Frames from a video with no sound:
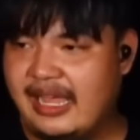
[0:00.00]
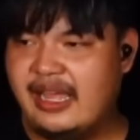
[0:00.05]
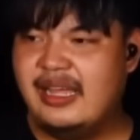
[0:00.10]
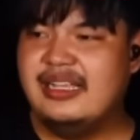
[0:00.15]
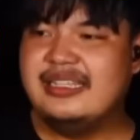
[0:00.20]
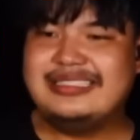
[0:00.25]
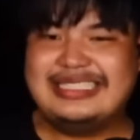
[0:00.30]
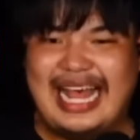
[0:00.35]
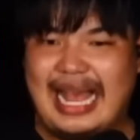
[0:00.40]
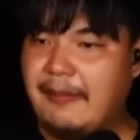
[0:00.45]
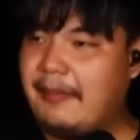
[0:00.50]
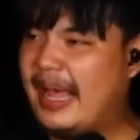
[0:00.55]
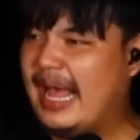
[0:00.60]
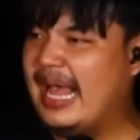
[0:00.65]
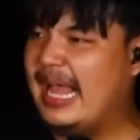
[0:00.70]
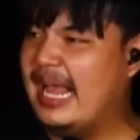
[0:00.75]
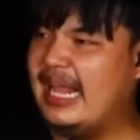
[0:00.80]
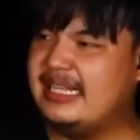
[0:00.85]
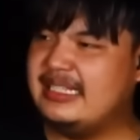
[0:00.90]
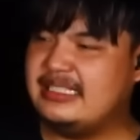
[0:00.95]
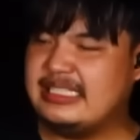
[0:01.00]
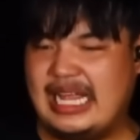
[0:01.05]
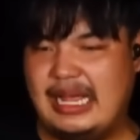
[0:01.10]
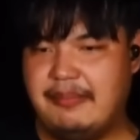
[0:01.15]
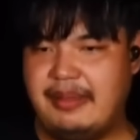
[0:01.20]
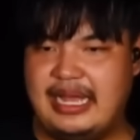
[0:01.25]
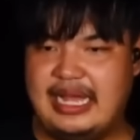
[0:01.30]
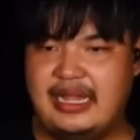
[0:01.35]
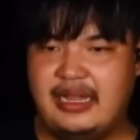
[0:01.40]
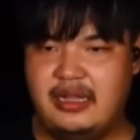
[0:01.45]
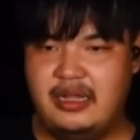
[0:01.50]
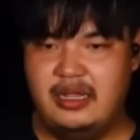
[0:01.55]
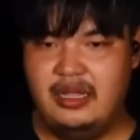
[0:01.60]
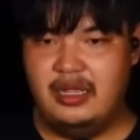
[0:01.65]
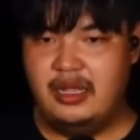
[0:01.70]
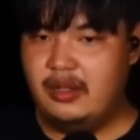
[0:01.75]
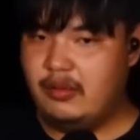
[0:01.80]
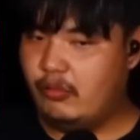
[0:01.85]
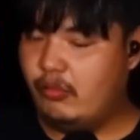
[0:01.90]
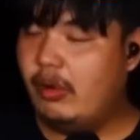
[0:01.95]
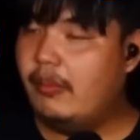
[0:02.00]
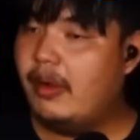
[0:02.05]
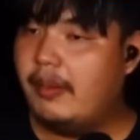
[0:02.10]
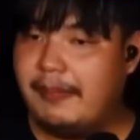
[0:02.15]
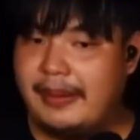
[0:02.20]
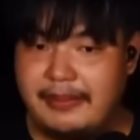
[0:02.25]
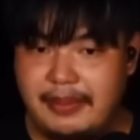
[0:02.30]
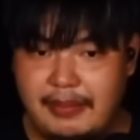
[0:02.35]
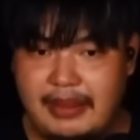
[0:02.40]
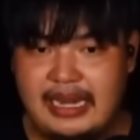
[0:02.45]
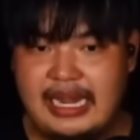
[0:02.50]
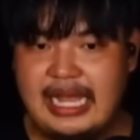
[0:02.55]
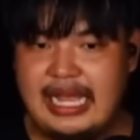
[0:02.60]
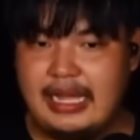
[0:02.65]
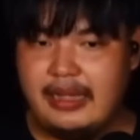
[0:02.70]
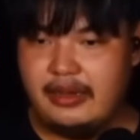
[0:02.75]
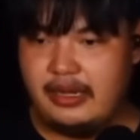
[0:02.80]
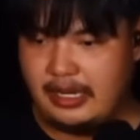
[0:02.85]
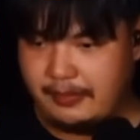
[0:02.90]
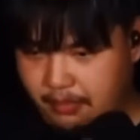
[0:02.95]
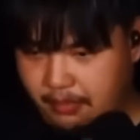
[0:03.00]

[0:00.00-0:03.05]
เท่าไหร่สามพันสามพันกูก็บอกพอมีพันห้า